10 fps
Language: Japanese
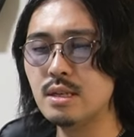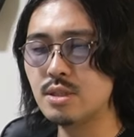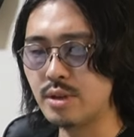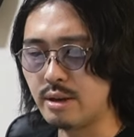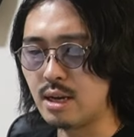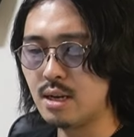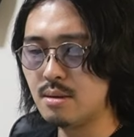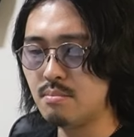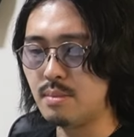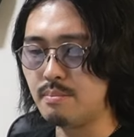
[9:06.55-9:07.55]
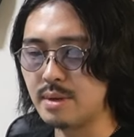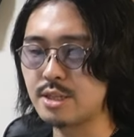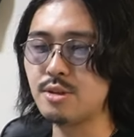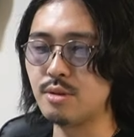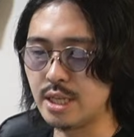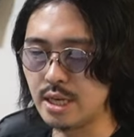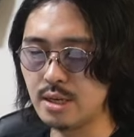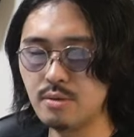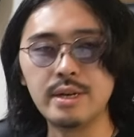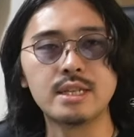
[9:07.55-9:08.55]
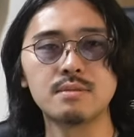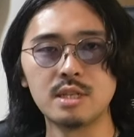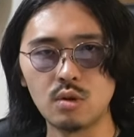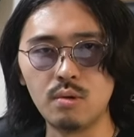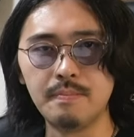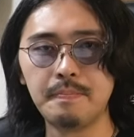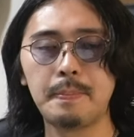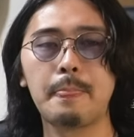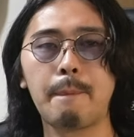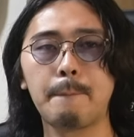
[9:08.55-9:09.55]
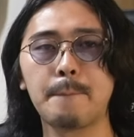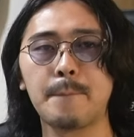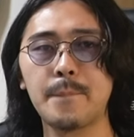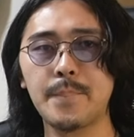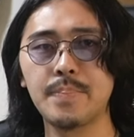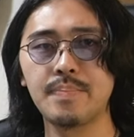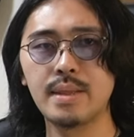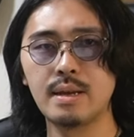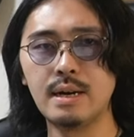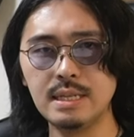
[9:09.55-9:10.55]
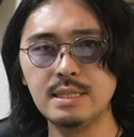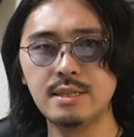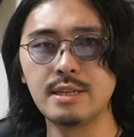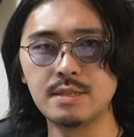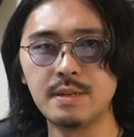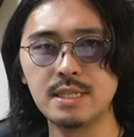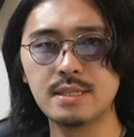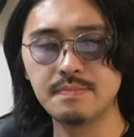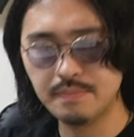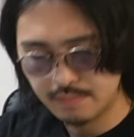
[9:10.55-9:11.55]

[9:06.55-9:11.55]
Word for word: それでは、また次の動画でお会いいたしましょう。はい、失礼いたします。